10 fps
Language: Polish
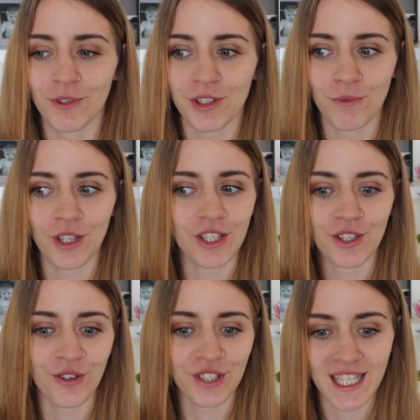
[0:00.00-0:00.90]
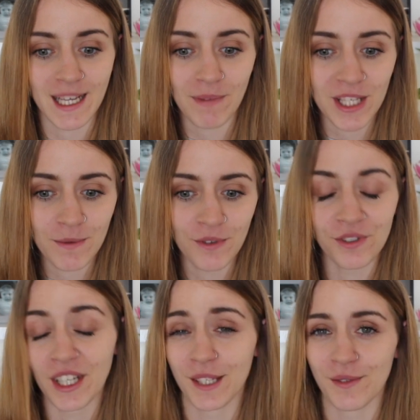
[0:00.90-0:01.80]
potrzebujecie czegoś na za 5
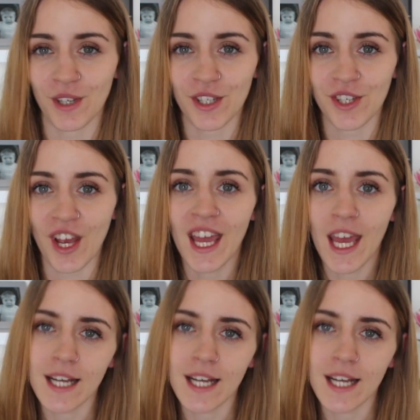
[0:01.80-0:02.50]
minut, okazuje się,